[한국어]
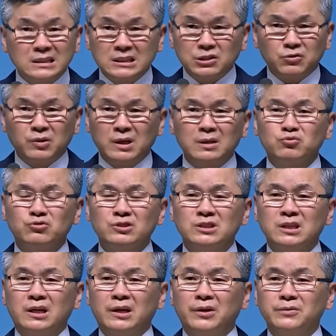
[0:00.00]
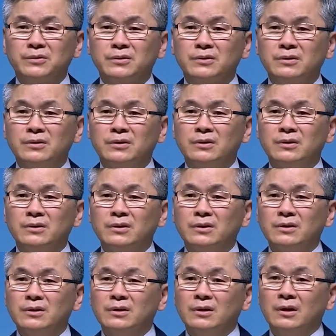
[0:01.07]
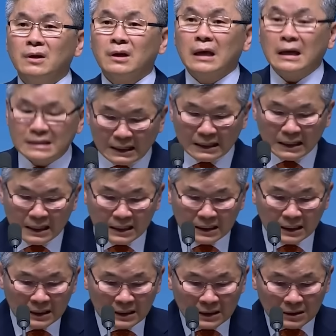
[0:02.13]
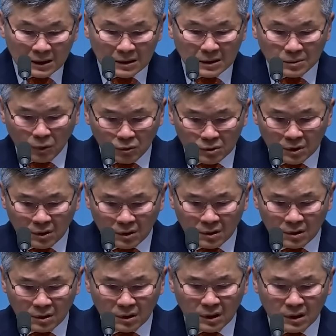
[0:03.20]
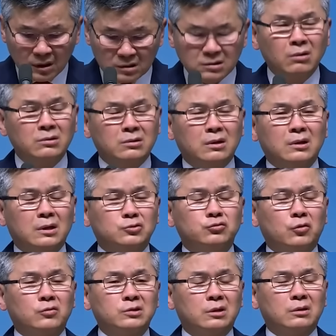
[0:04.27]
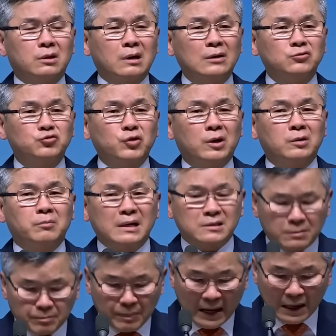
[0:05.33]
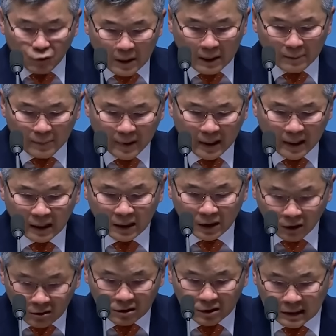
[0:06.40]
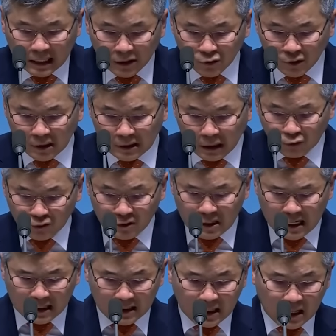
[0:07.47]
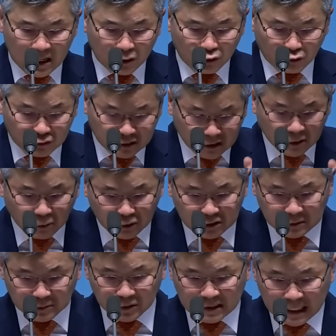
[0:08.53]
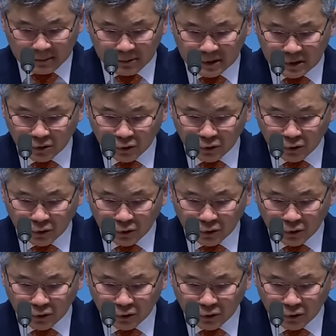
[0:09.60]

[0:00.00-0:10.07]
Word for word: 가치관의 문제예요. 게다가 여러분, 오늘 이 성경의 중요성을 강조한 말씀 바로 앞에 어떤 내용이 나오는가 하니까 육 절을 보십시오. 세